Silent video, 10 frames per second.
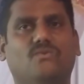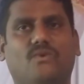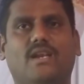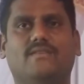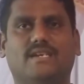
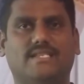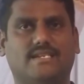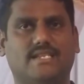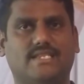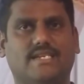వాళ్ళు
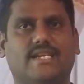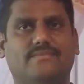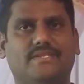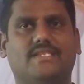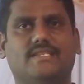ఖచ్చితంగా
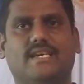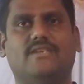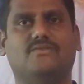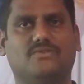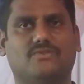అడ్మిషన్స్
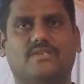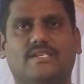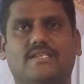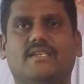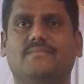అయ్యేలా
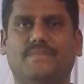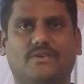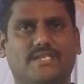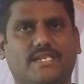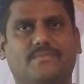చూసుకోండి మీకు
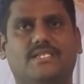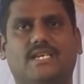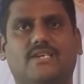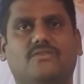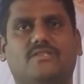వచ్చే
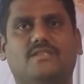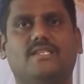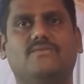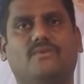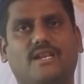కమిషన్ ఎలాగ
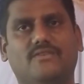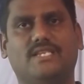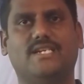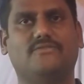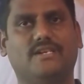వస్తుంది వాళ్ళకి
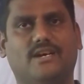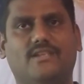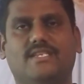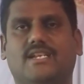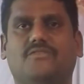వచ్చినటువంటి
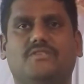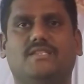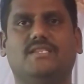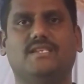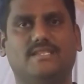నాలెడ్జ్ ఎలాగ
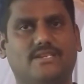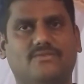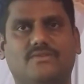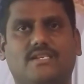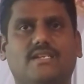వస్తుంది ఇద్దరు
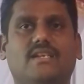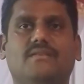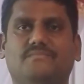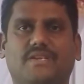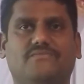కూడా
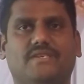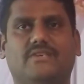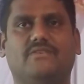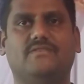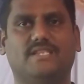బెనిఫిట్
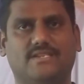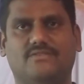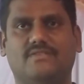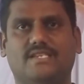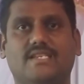అవడం
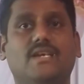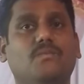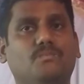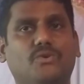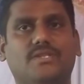జరుగుతుంది
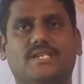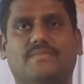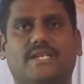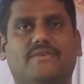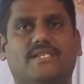పూర్తి
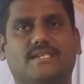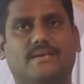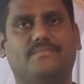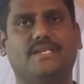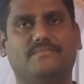పర్యవేక్షణ
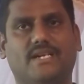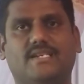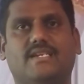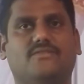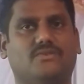కంపెనీ
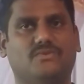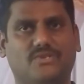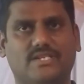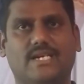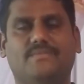మాట్లాడినట్టు కూడా
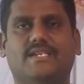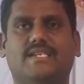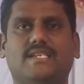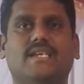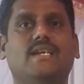ఉంటుంది కాబట్టి